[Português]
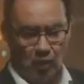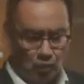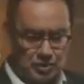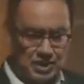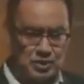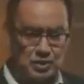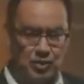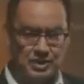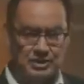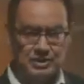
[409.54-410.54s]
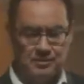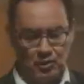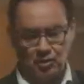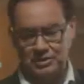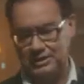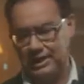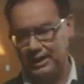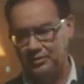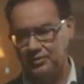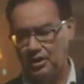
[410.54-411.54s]
Alguns editores me
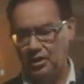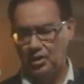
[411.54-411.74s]
consideram